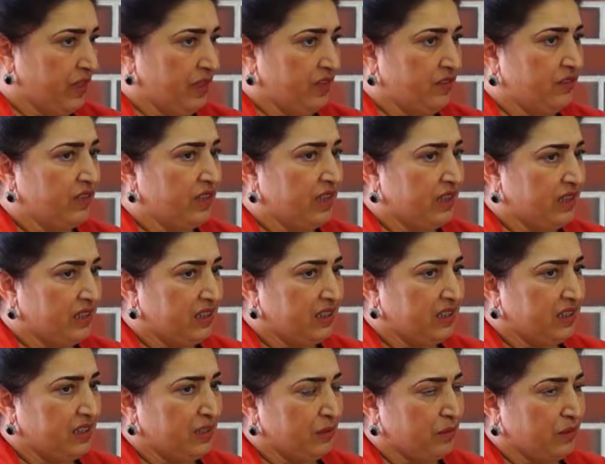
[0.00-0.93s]

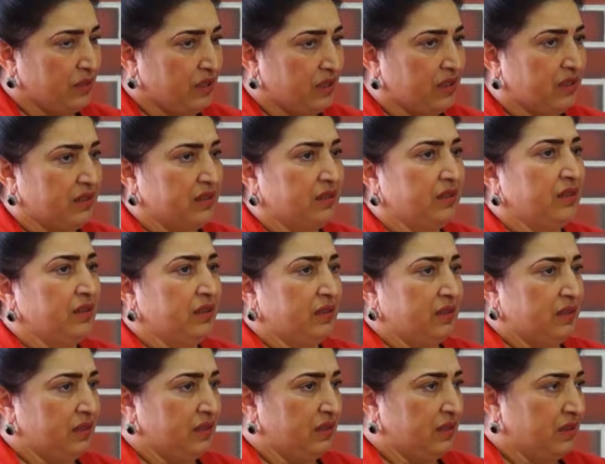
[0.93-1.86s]
выходить именно
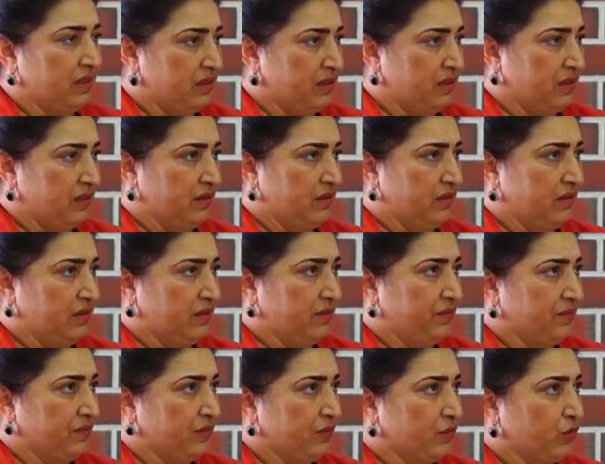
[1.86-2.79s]
э,
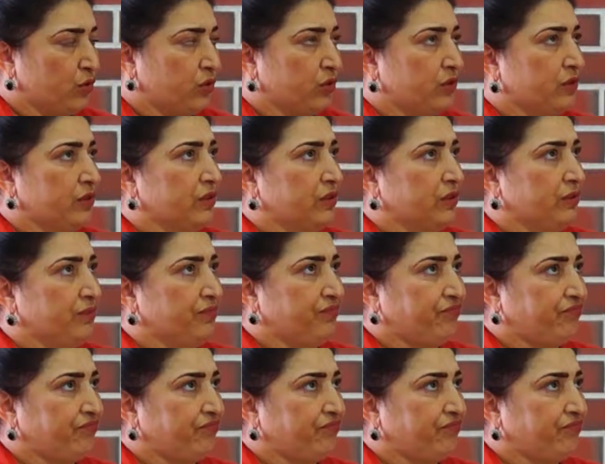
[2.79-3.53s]
вот, э,